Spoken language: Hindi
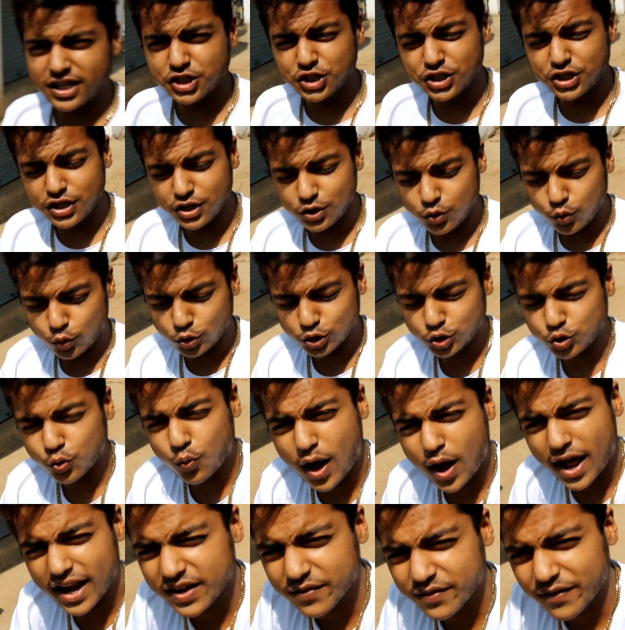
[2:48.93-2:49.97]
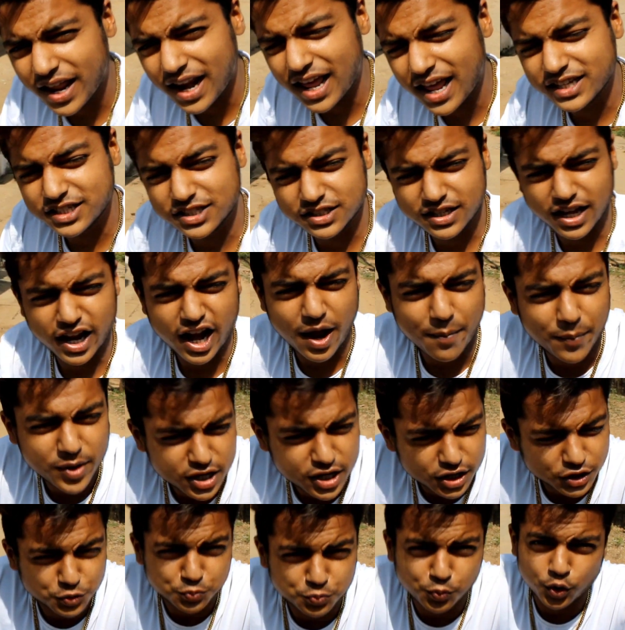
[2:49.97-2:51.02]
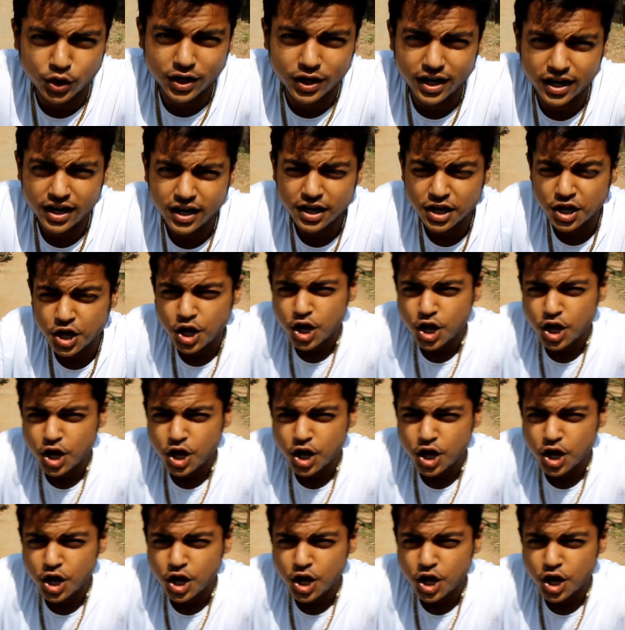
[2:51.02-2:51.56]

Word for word: है जिगरी दोस्त वो आने वाला है जिसका नाम है यश है